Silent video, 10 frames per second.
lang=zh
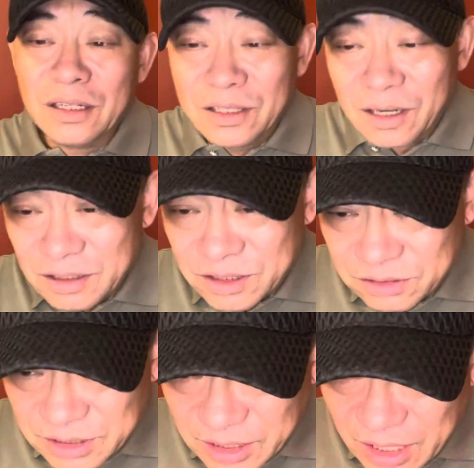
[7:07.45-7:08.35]
刘少奇
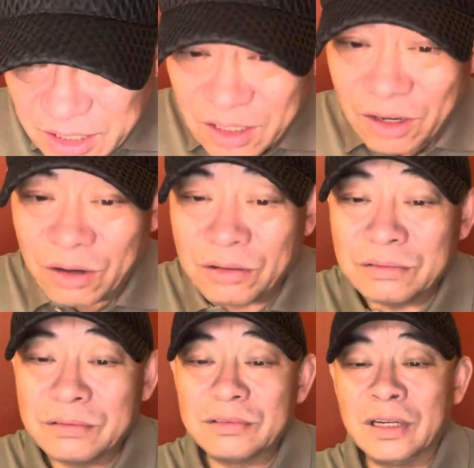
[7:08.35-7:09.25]
有些干
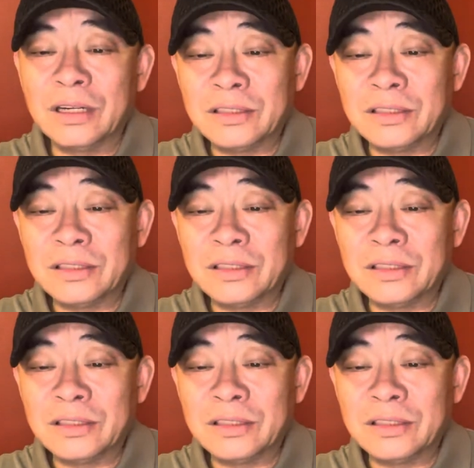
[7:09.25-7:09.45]
扰啊，